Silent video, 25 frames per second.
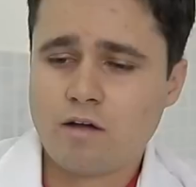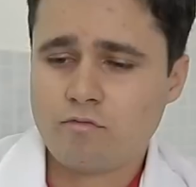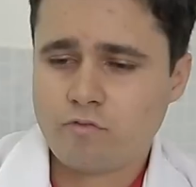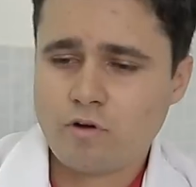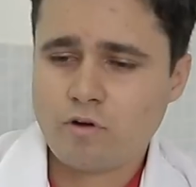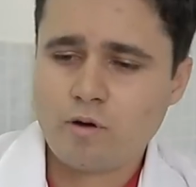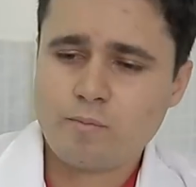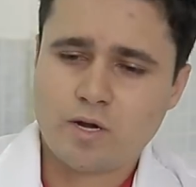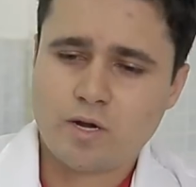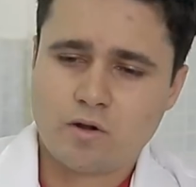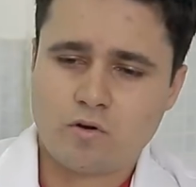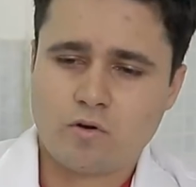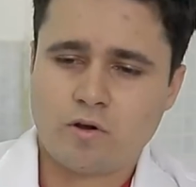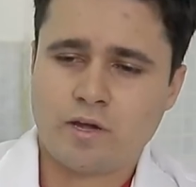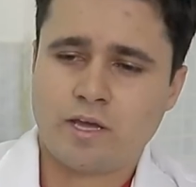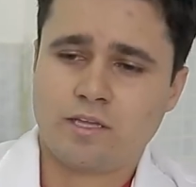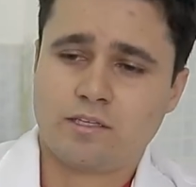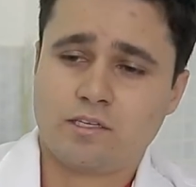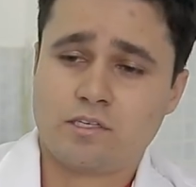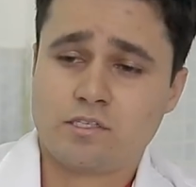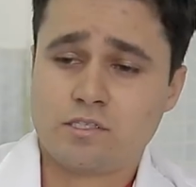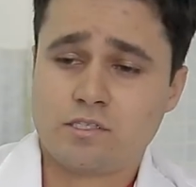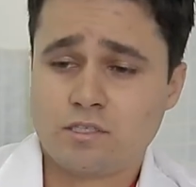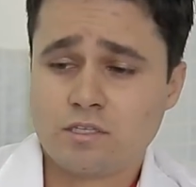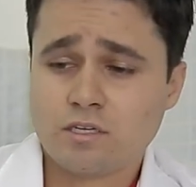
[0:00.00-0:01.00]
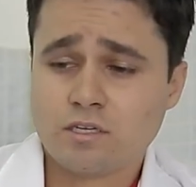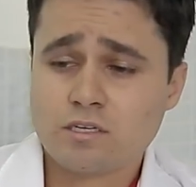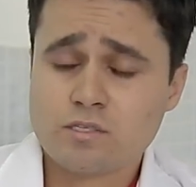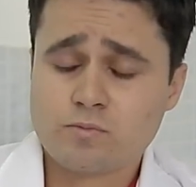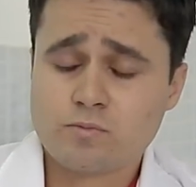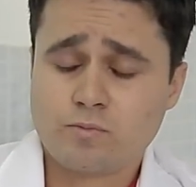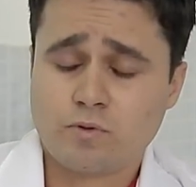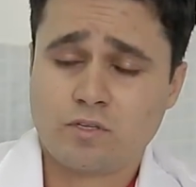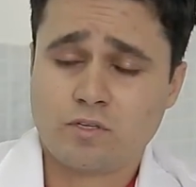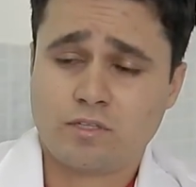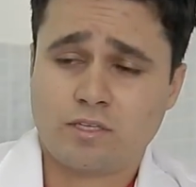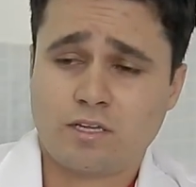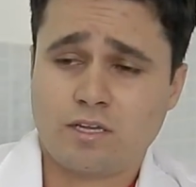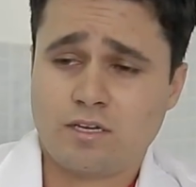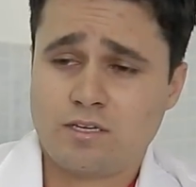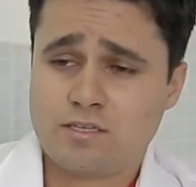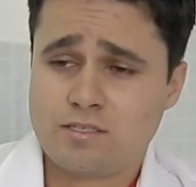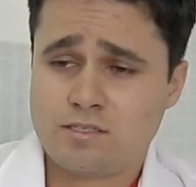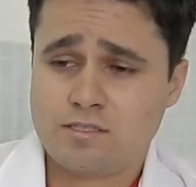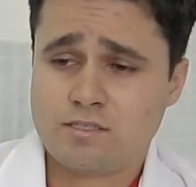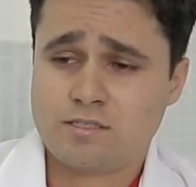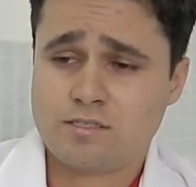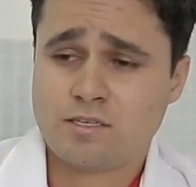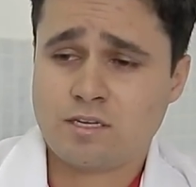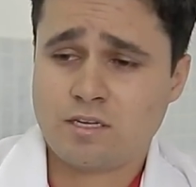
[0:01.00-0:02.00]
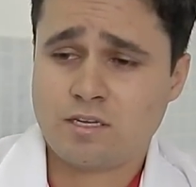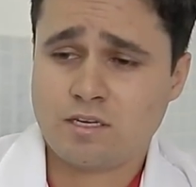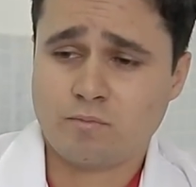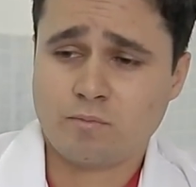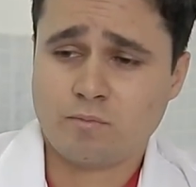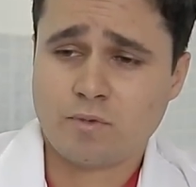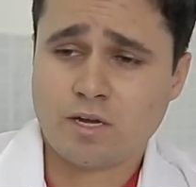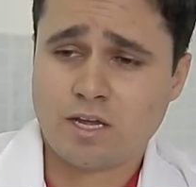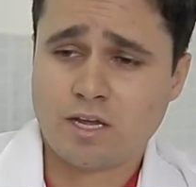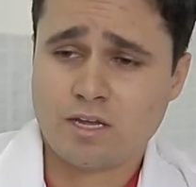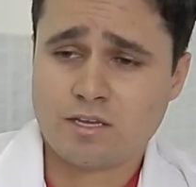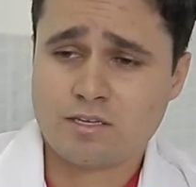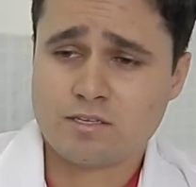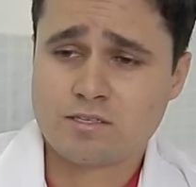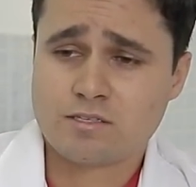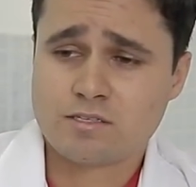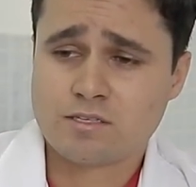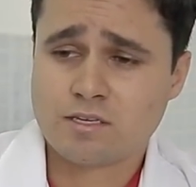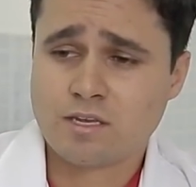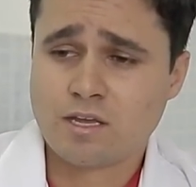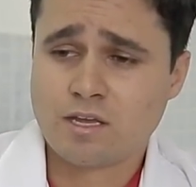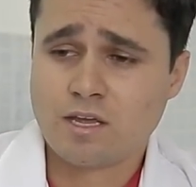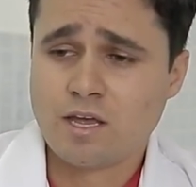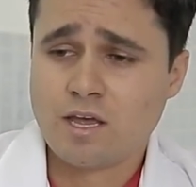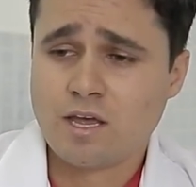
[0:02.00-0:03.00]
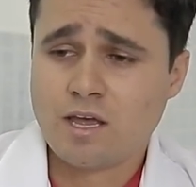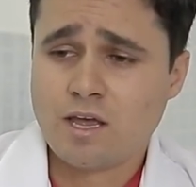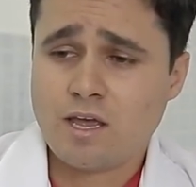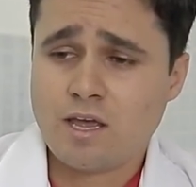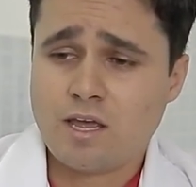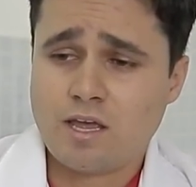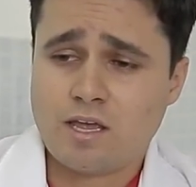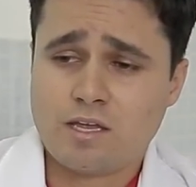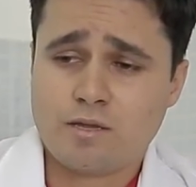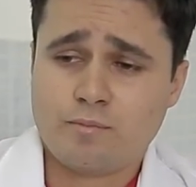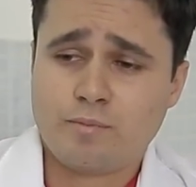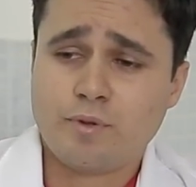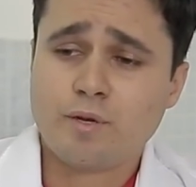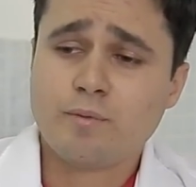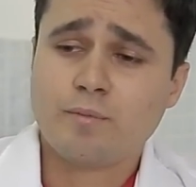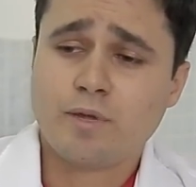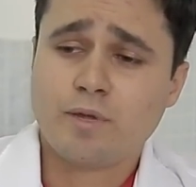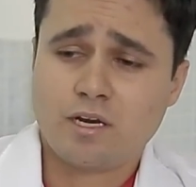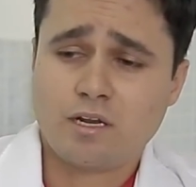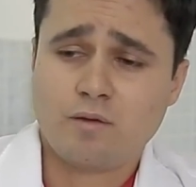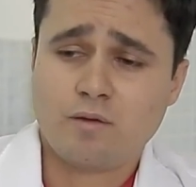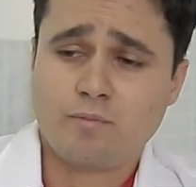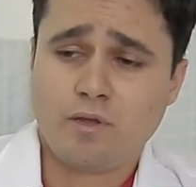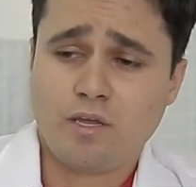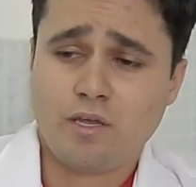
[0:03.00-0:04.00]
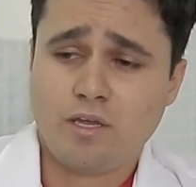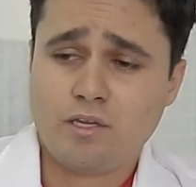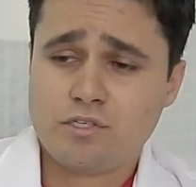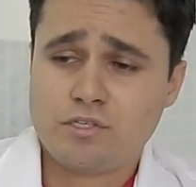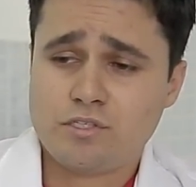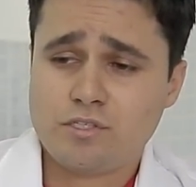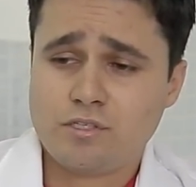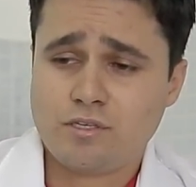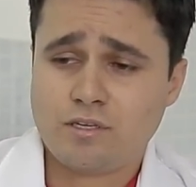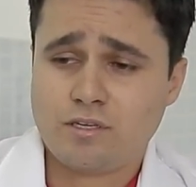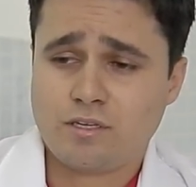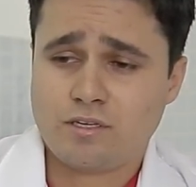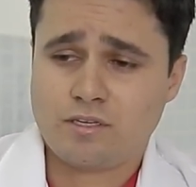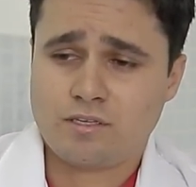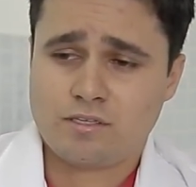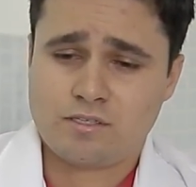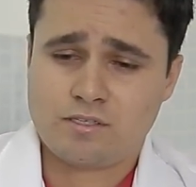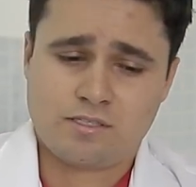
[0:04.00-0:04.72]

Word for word: A forma correta de transportar esses animais é, primeiramente,